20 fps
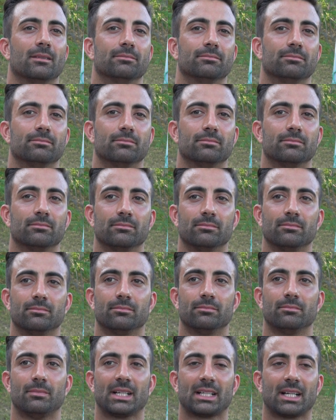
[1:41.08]
Mm
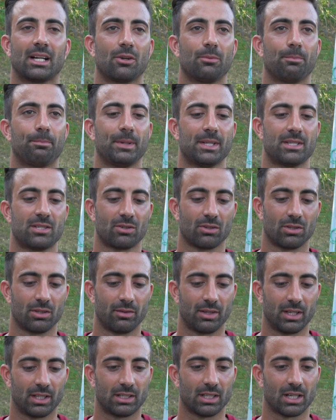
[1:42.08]
Magari un pizzico di
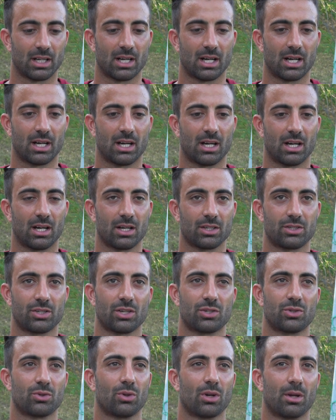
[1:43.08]
verità c'è
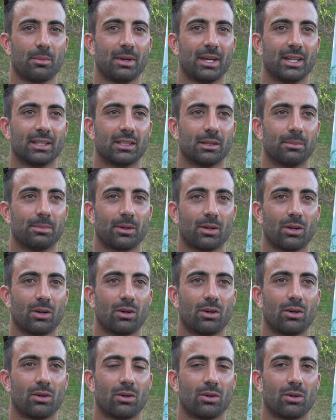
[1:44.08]
sicuramente,
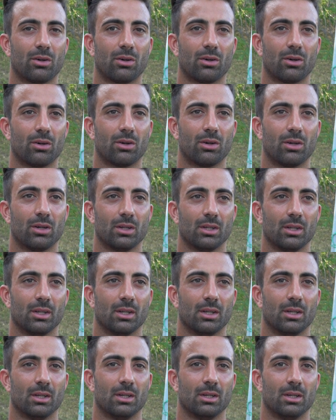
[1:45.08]
però
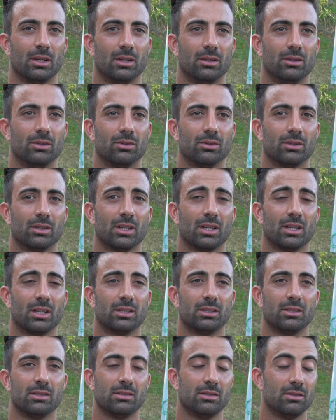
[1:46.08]

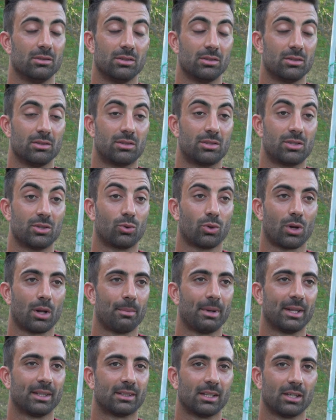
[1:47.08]
non,
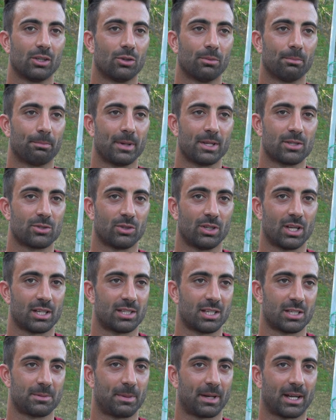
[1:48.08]
sicuramente io non penso di
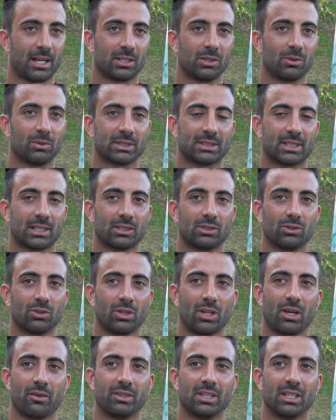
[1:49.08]
essere sprecato in questa
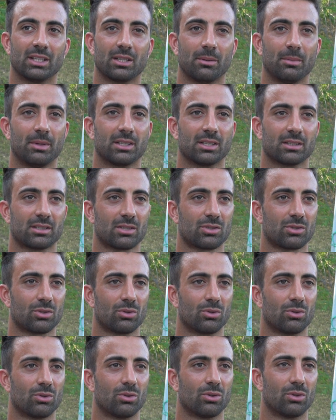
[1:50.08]
categoria, evidentemente se
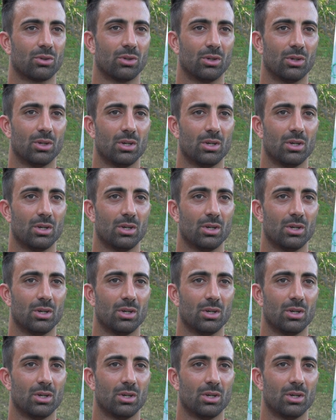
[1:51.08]
sono,